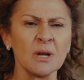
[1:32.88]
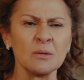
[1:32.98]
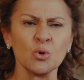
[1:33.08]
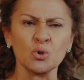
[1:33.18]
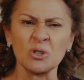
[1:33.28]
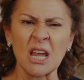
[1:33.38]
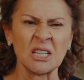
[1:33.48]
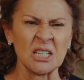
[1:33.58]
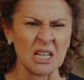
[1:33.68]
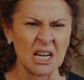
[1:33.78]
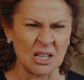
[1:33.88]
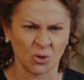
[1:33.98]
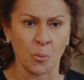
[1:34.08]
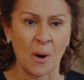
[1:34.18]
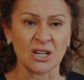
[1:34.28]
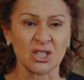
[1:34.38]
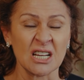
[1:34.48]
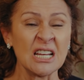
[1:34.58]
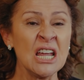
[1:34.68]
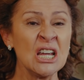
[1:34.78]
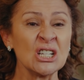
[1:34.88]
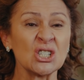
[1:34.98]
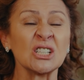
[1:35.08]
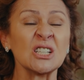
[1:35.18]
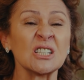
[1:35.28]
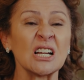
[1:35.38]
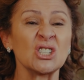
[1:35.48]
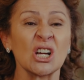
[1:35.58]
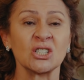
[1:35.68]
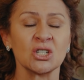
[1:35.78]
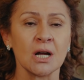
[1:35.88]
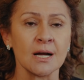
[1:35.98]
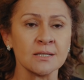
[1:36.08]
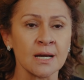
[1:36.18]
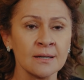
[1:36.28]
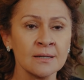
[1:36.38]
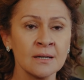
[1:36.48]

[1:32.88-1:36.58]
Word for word: Benim onun da etimden et kopar Cenk. Canımdan can çıkar Cenk.